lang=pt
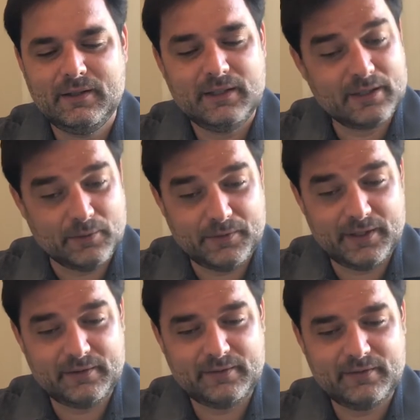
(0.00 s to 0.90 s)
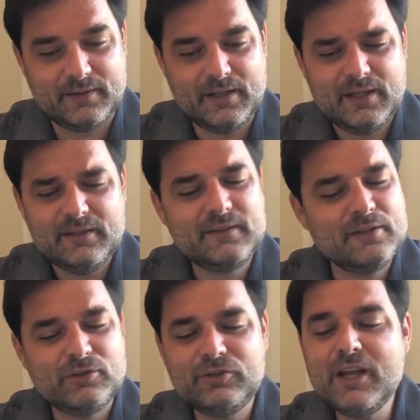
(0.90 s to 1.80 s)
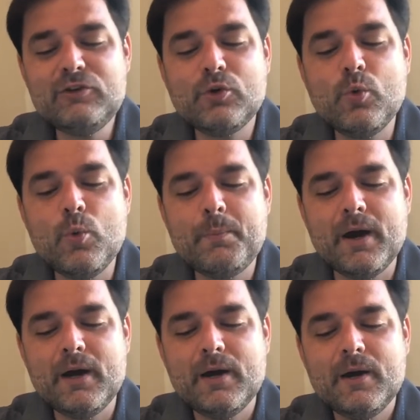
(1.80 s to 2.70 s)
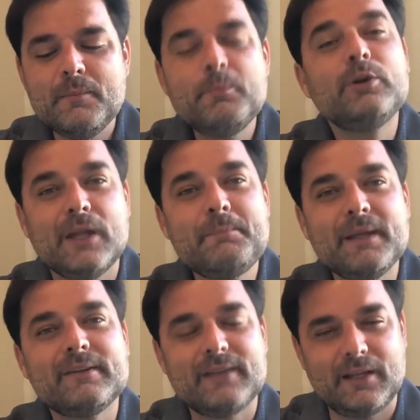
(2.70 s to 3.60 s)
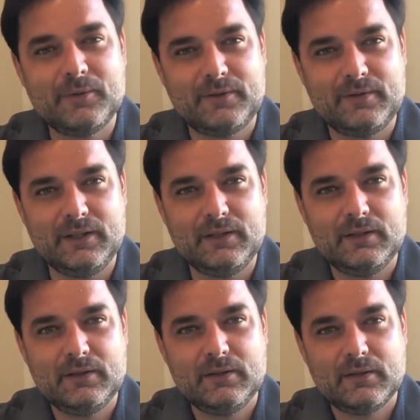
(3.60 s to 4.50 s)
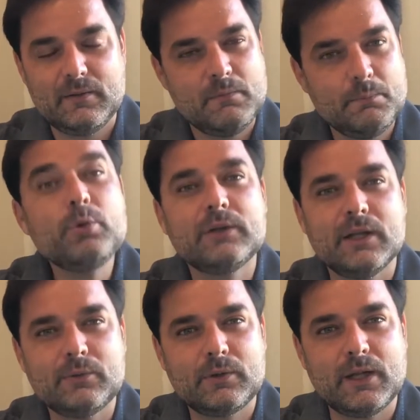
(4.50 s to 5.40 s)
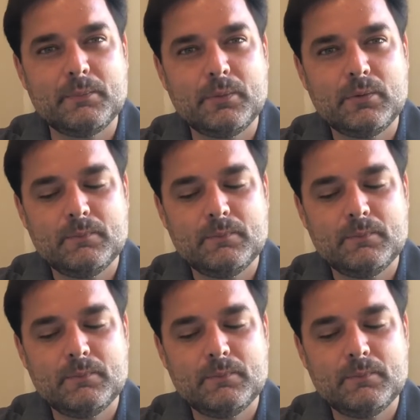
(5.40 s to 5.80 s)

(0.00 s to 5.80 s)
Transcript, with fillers: E talvez esteja cheia de culpa por ter pensado assim por tanto tempo.